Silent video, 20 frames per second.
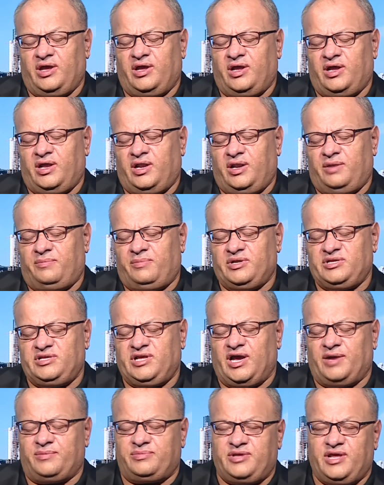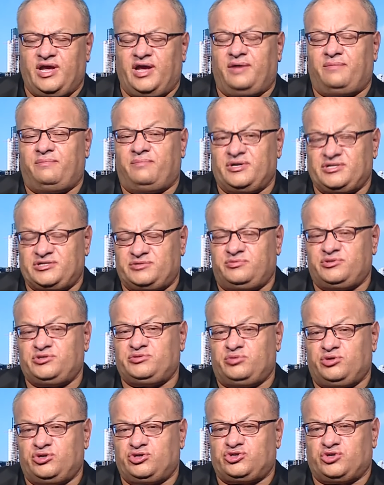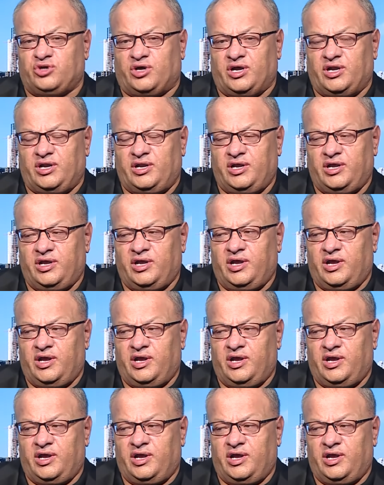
آه، بدي أبدأ بس مش من السؤال